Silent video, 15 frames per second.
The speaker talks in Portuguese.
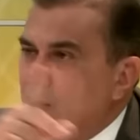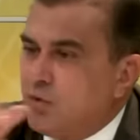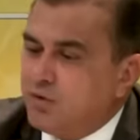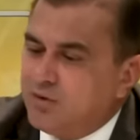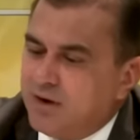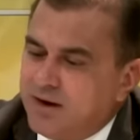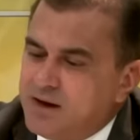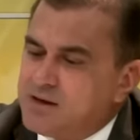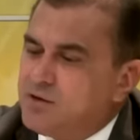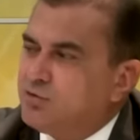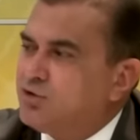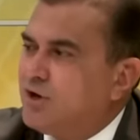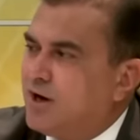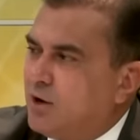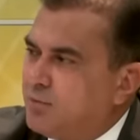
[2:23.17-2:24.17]
quando a
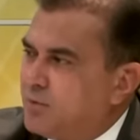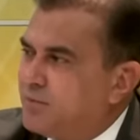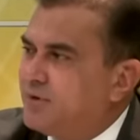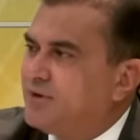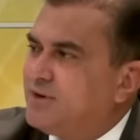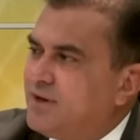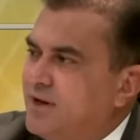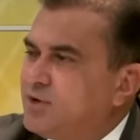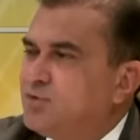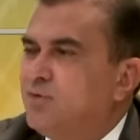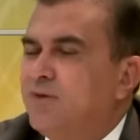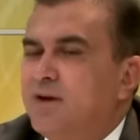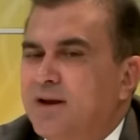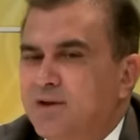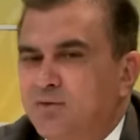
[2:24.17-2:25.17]
eleição geral para presidente,
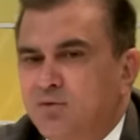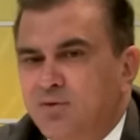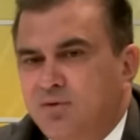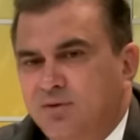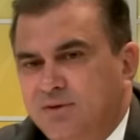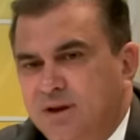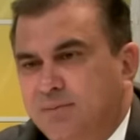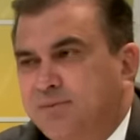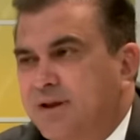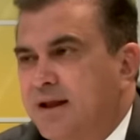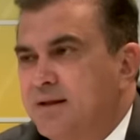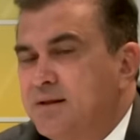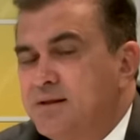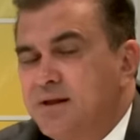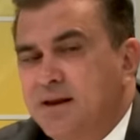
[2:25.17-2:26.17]
governador,
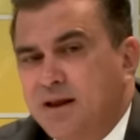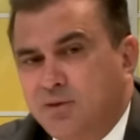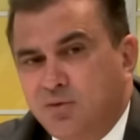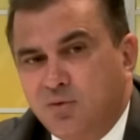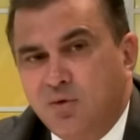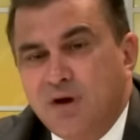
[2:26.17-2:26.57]
deputado e senador.